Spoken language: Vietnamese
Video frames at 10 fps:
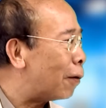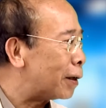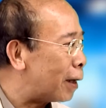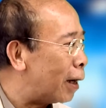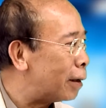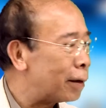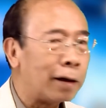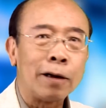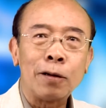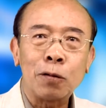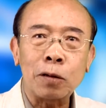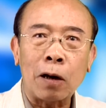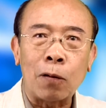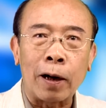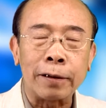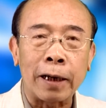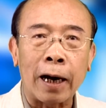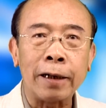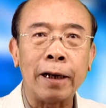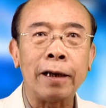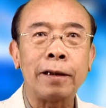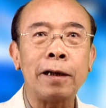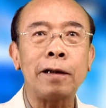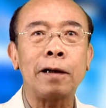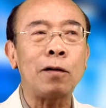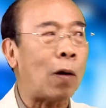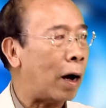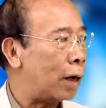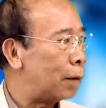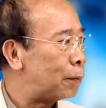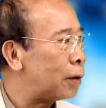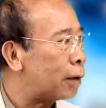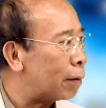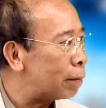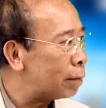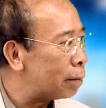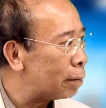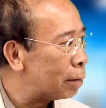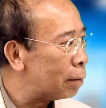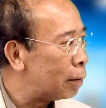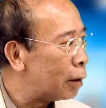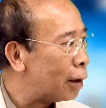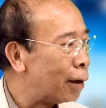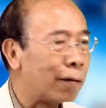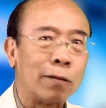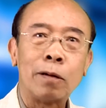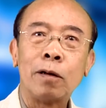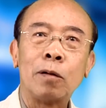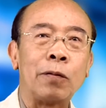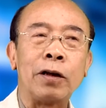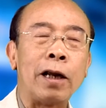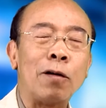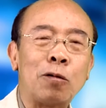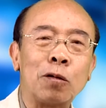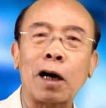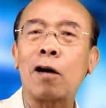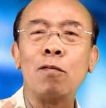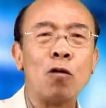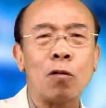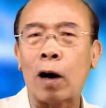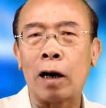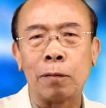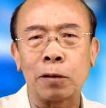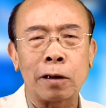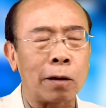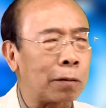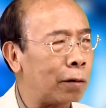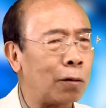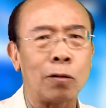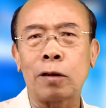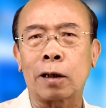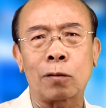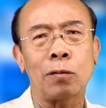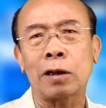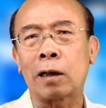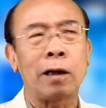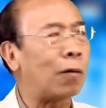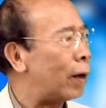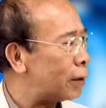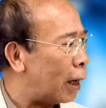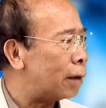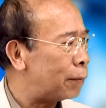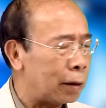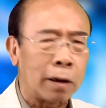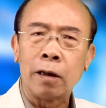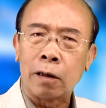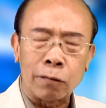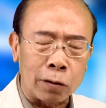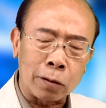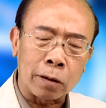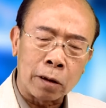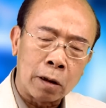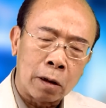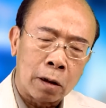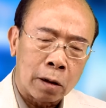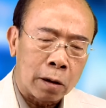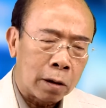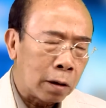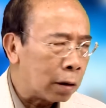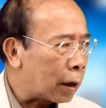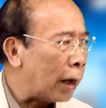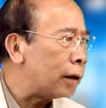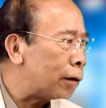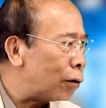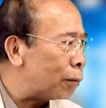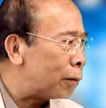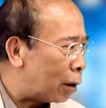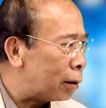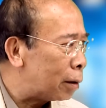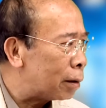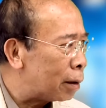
hòa giải chúng ta hòa giải để tiến tới hòa hợp dân tộc vì nếu chúng ta không muốn hòa hợp dân tộc thì tôi nói thiệt cũng chẳng nên hòa giải làm gì vì cá nhân tôi mà nói nữa